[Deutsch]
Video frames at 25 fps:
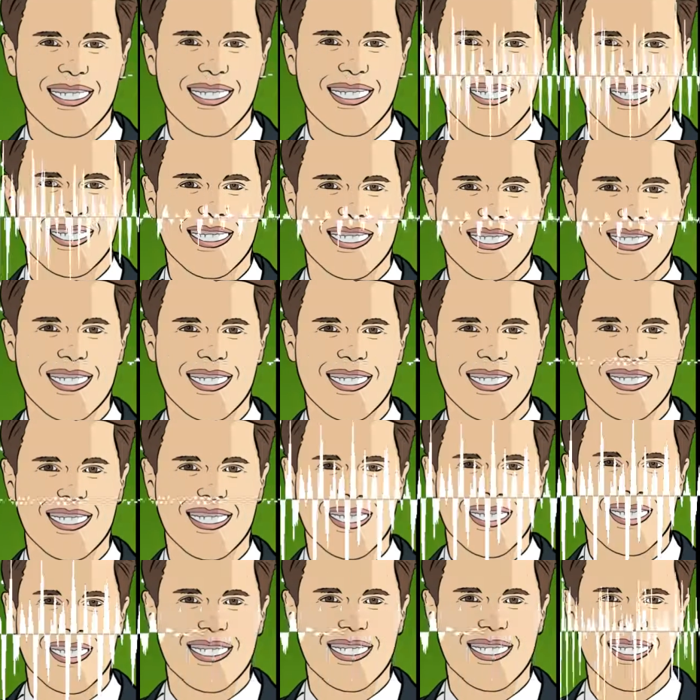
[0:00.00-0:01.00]
wo ja in
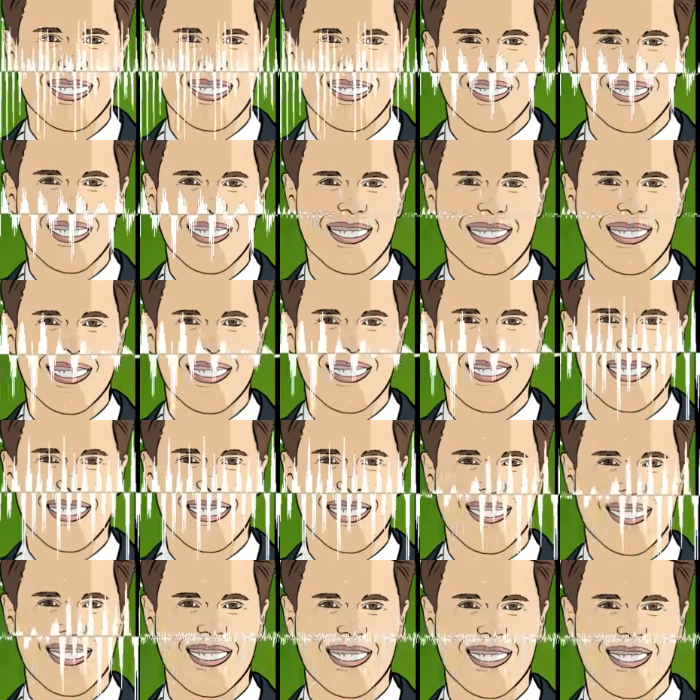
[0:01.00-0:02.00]
großen Teilen auch die
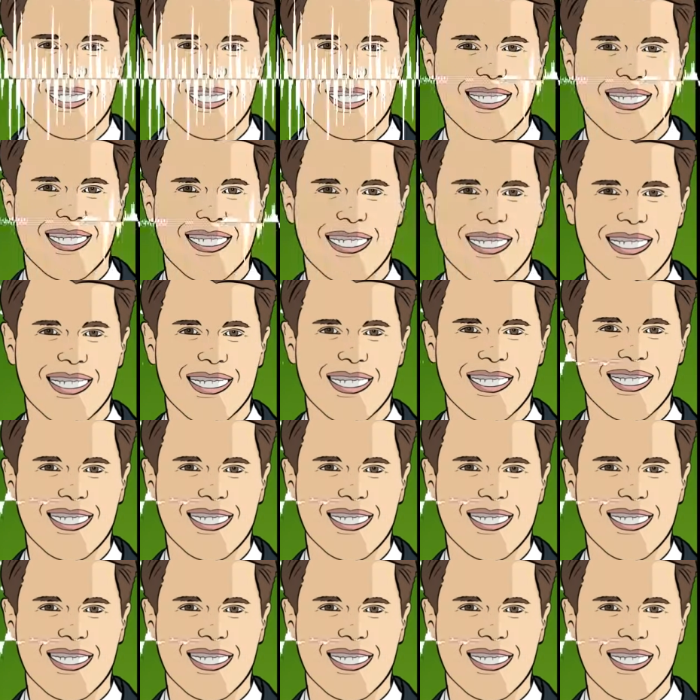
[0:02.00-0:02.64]
Welt erklärt wird,